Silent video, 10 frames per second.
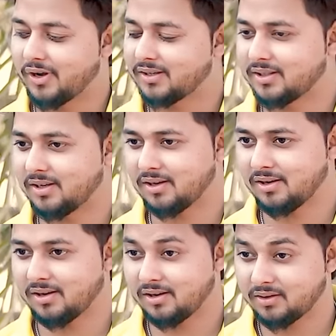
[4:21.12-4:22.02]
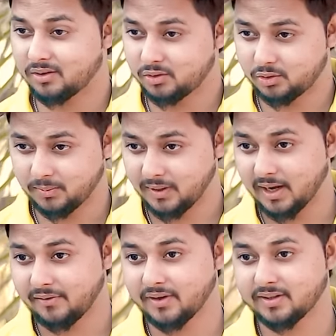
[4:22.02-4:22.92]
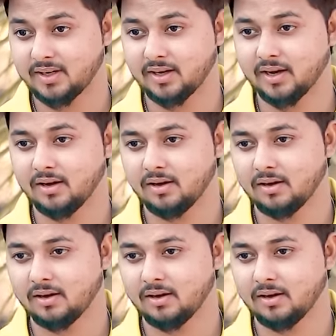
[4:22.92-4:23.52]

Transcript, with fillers: वैसे तुमने क्या फैसला किया